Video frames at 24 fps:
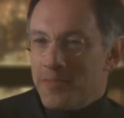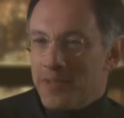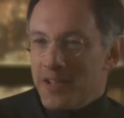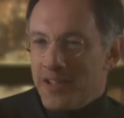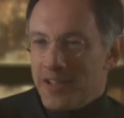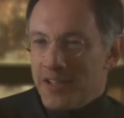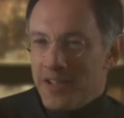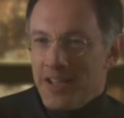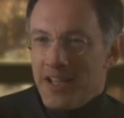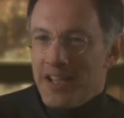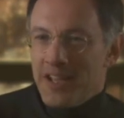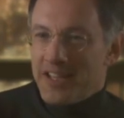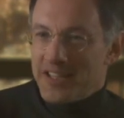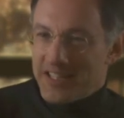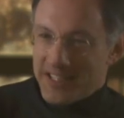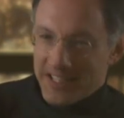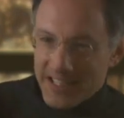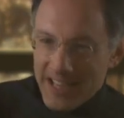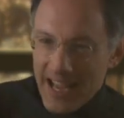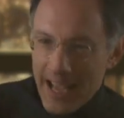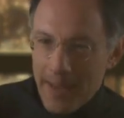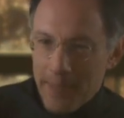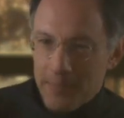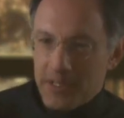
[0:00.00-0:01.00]
C'erano
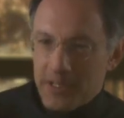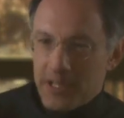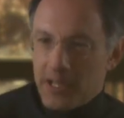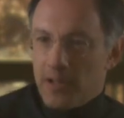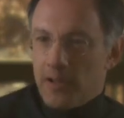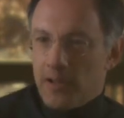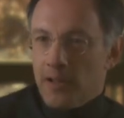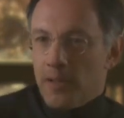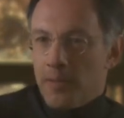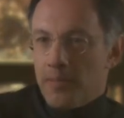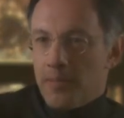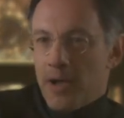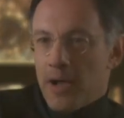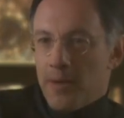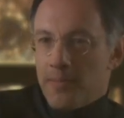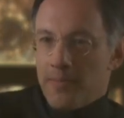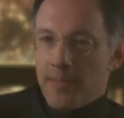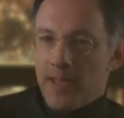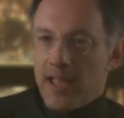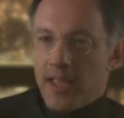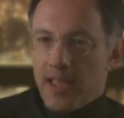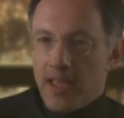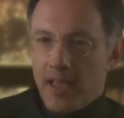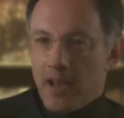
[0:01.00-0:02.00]
svariate ragioni per essere
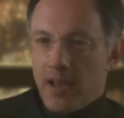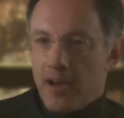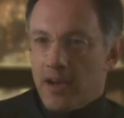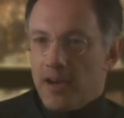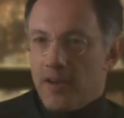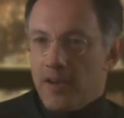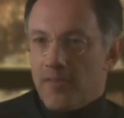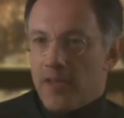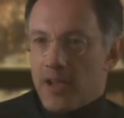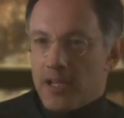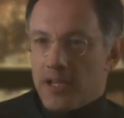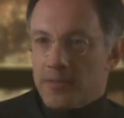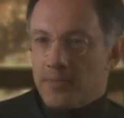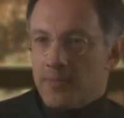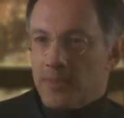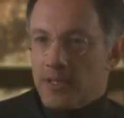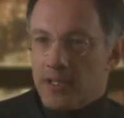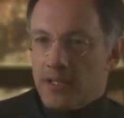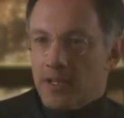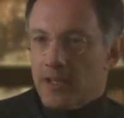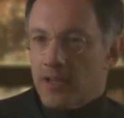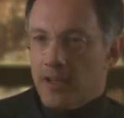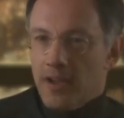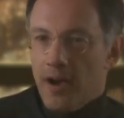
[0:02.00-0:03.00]
scettici all'idea
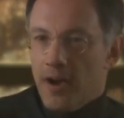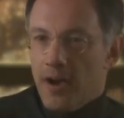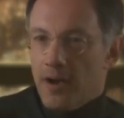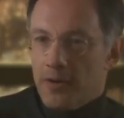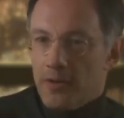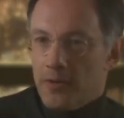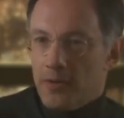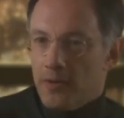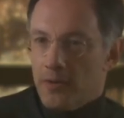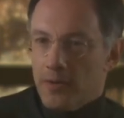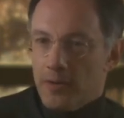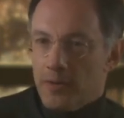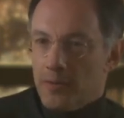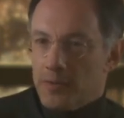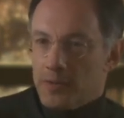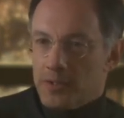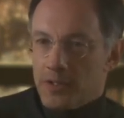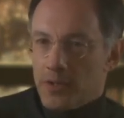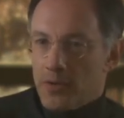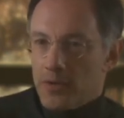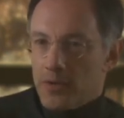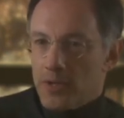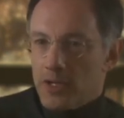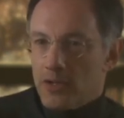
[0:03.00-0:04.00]
di investire in
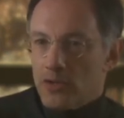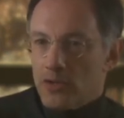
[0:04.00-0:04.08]
Yahoo.